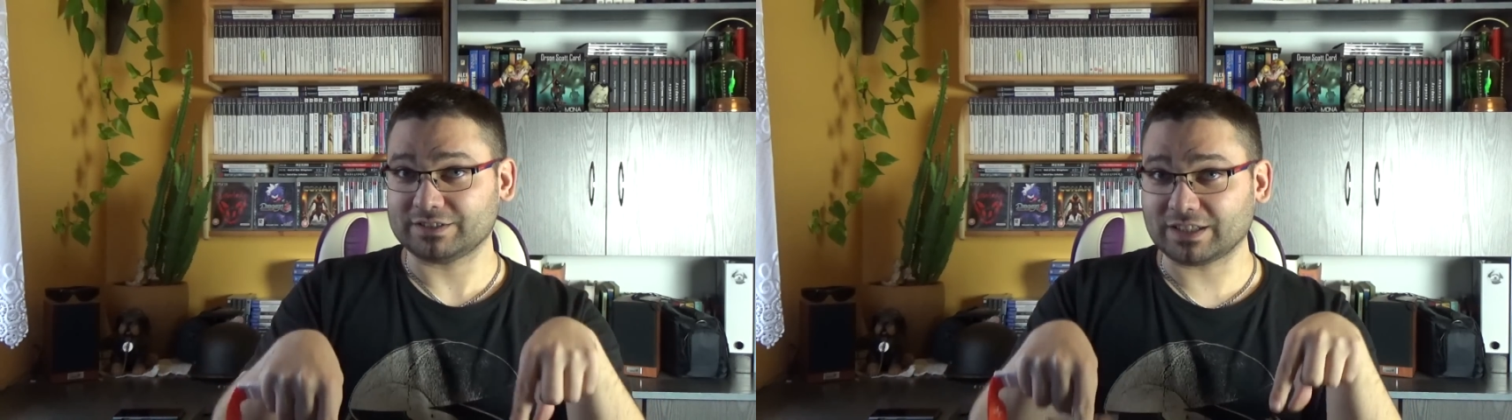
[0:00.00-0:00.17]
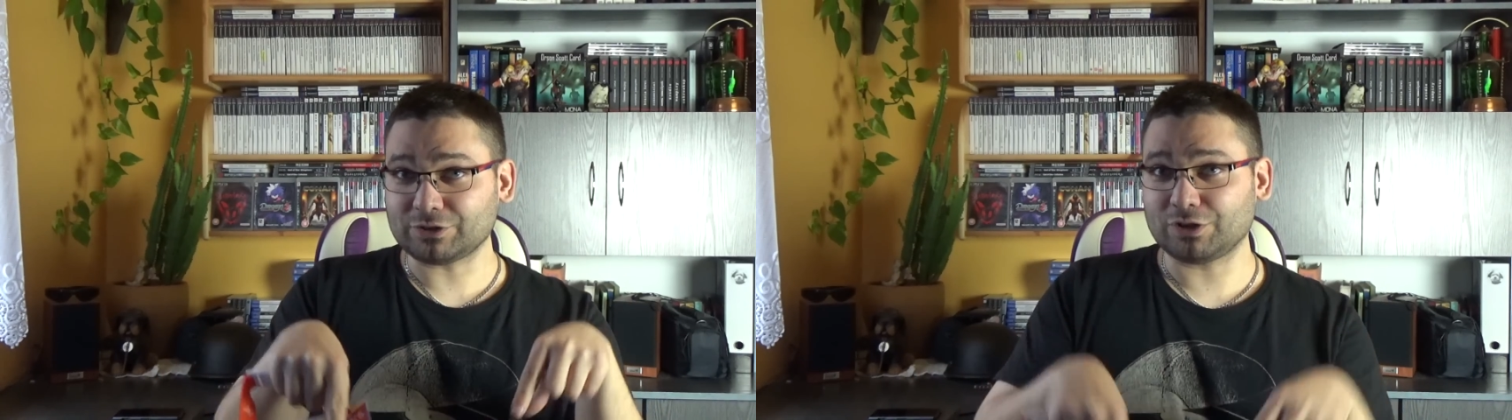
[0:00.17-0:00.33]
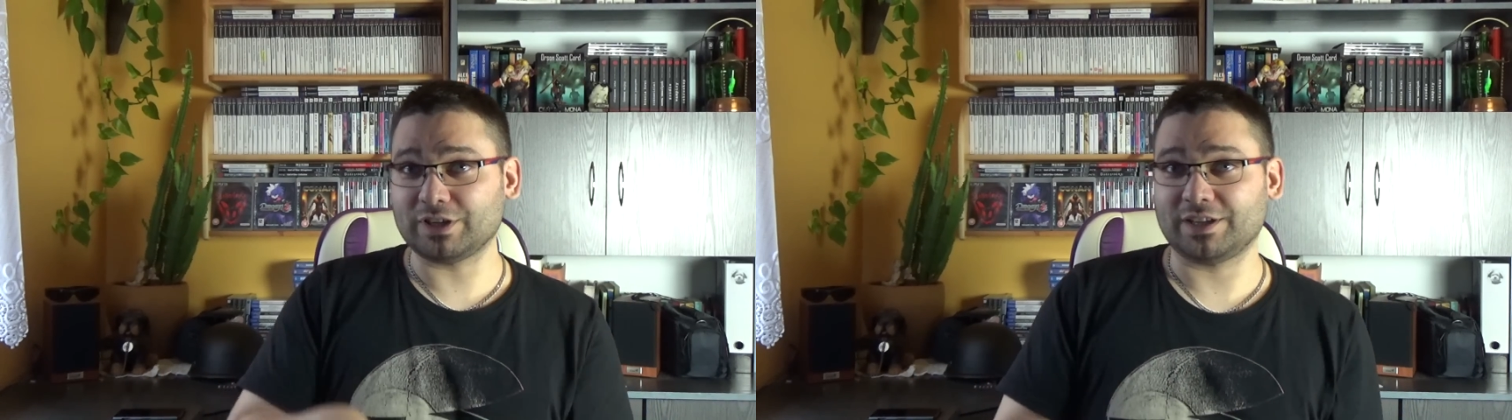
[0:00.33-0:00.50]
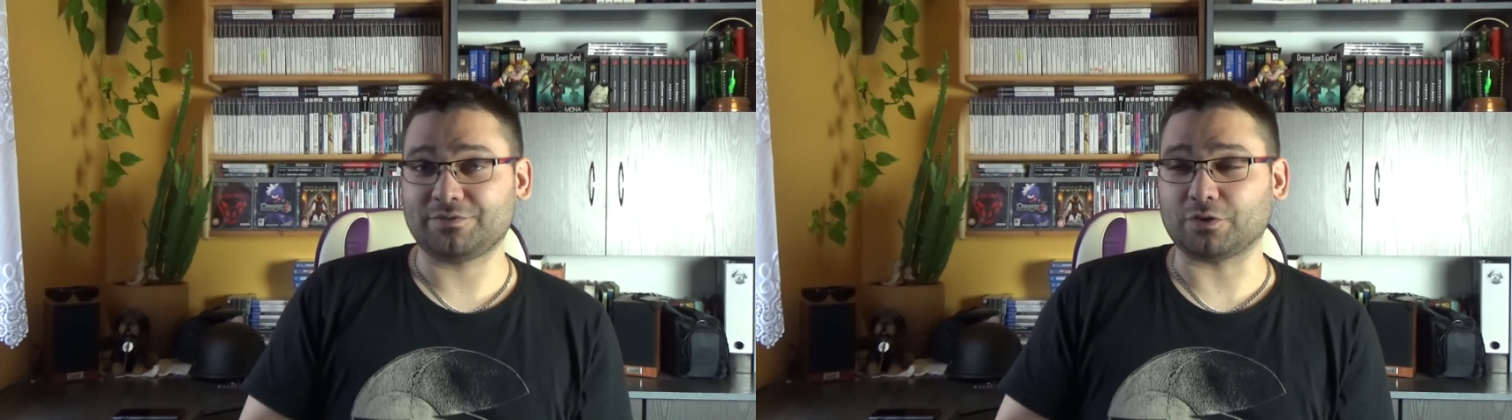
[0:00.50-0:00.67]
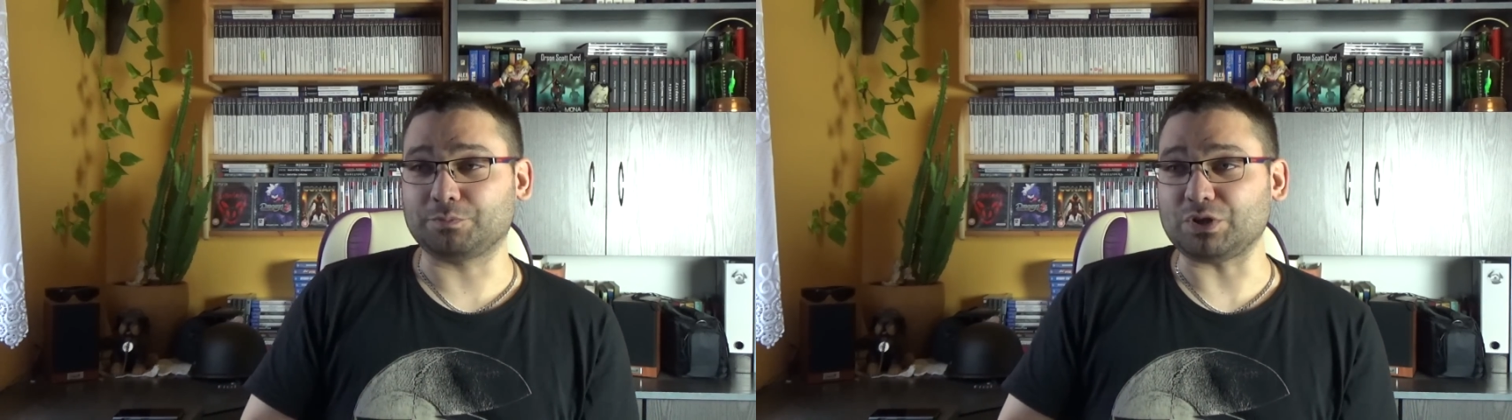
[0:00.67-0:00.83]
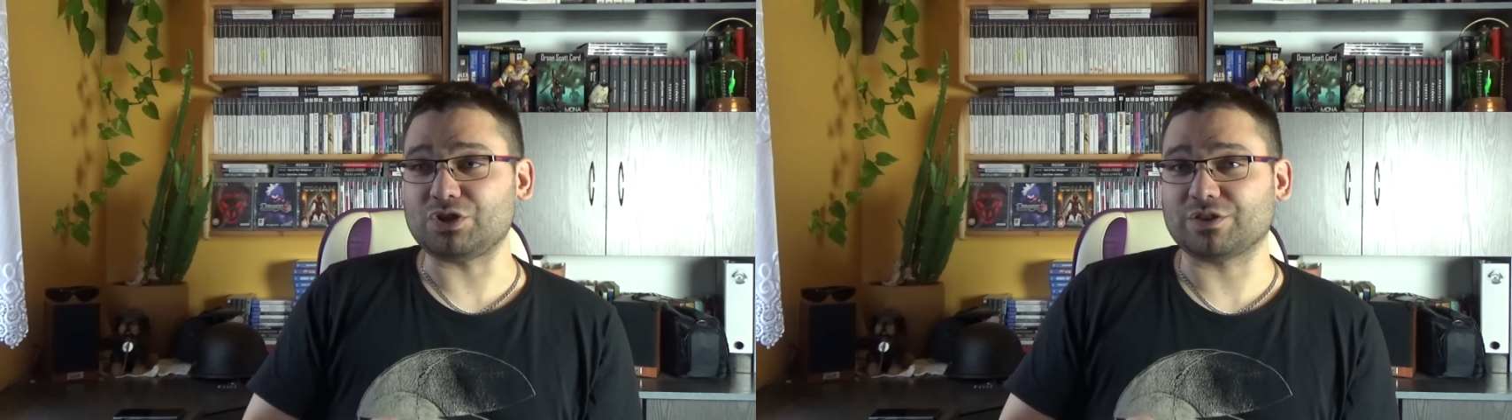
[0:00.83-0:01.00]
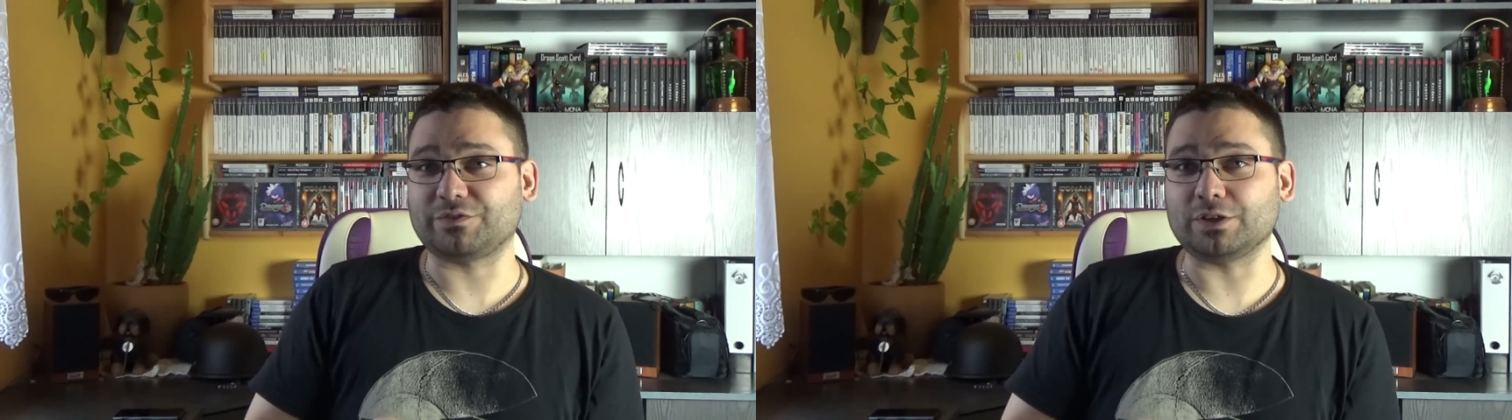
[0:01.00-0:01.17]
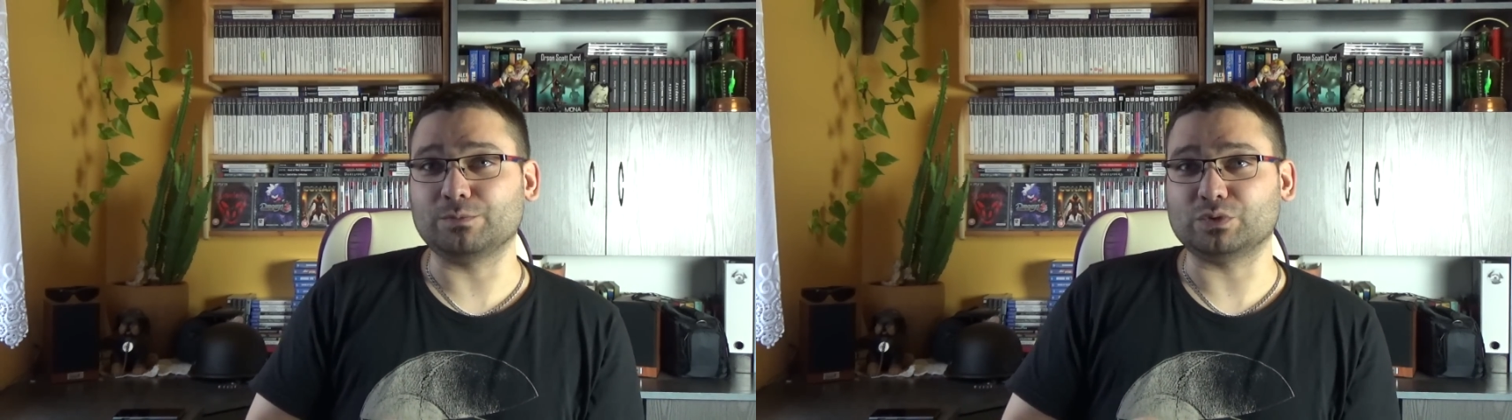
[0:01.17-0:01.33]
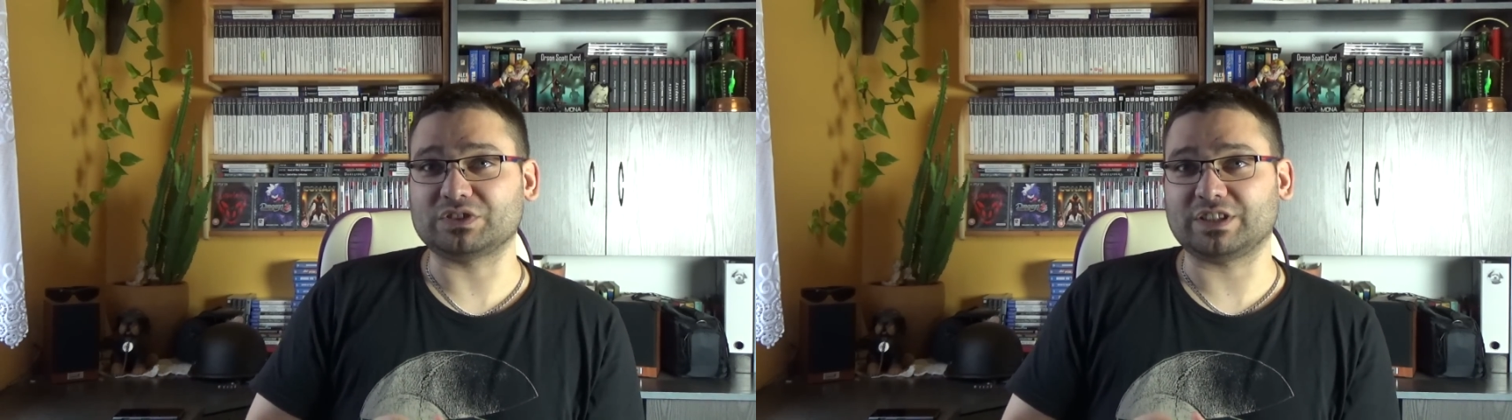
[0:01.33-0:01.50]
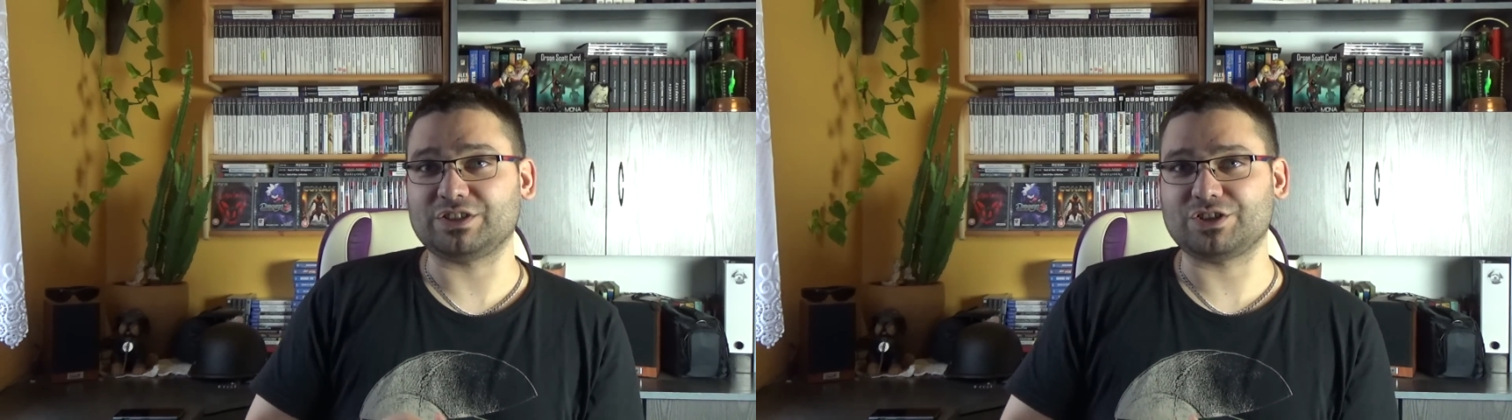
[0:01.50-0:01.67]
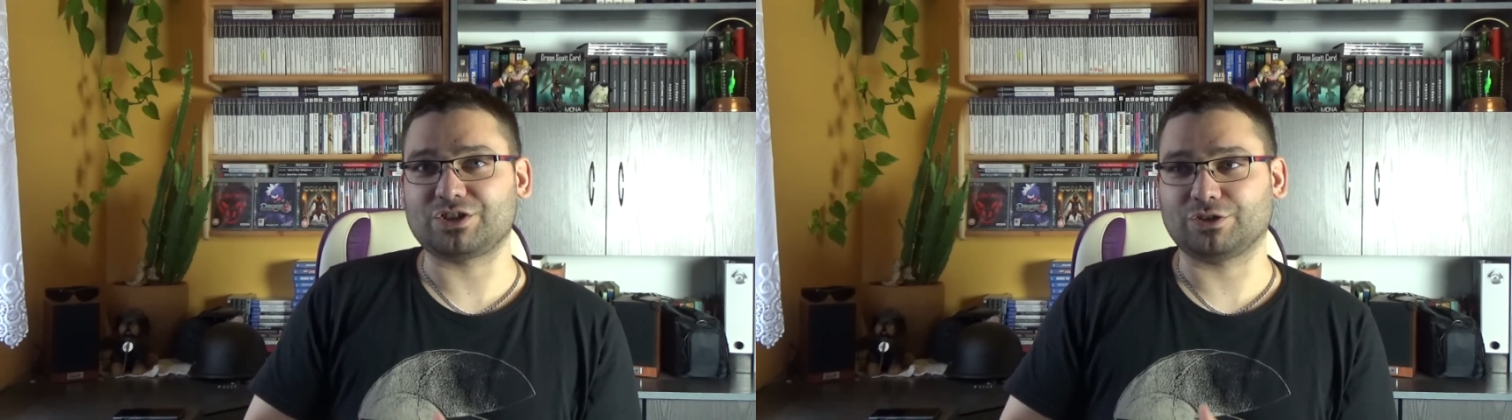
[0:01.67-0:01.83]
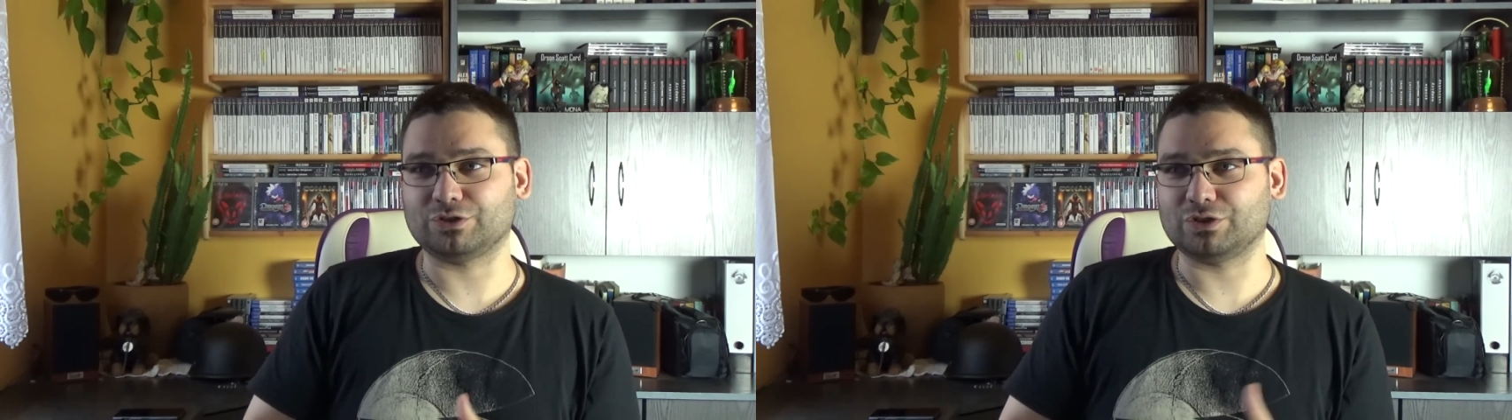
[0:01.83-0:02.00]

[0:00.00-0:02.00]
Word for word: na dole w opisie filmu znajdziecie